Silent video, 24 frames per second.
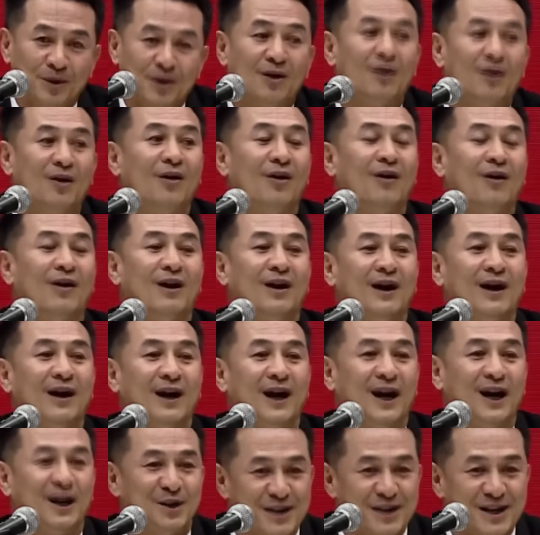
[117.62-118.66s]
บอกว่าเป็นการ
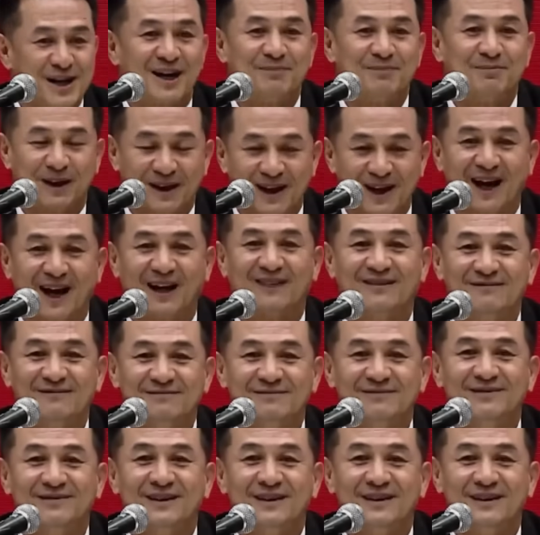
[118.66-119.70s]
ทำตามคำมั่นสัญ
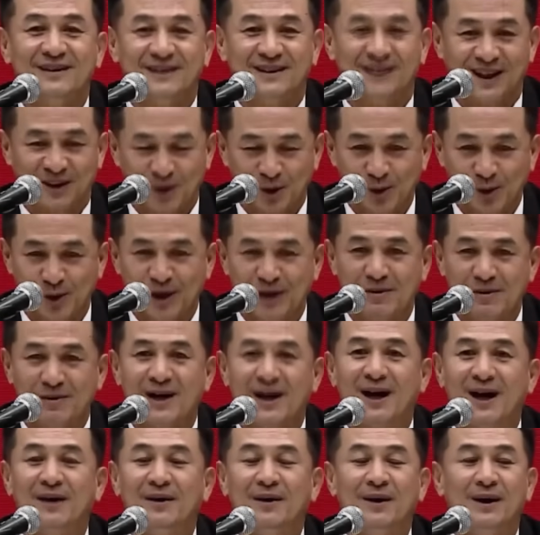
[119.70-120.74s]
ญาเอาไว้แล้วนะ
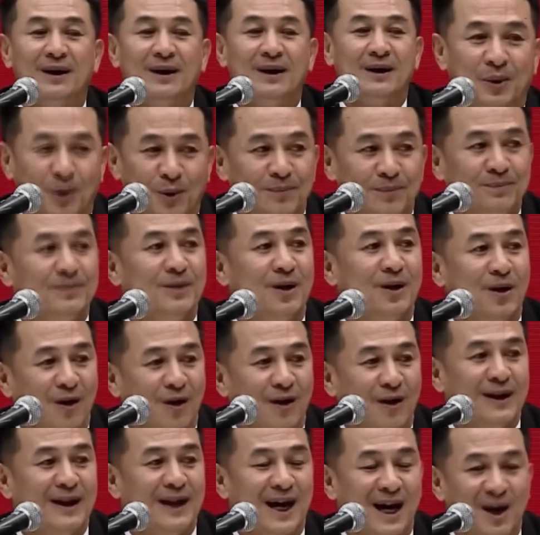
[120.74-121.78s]
ผมขอ
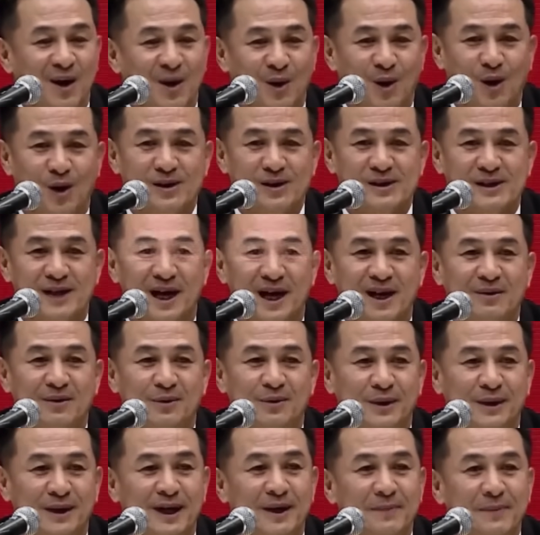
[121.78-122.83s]
ลาออกจากหัว
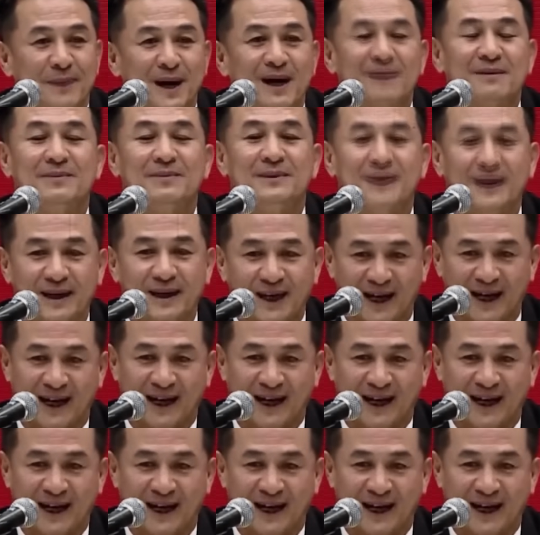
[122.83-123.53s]
หน้าพรรคเพื่อไท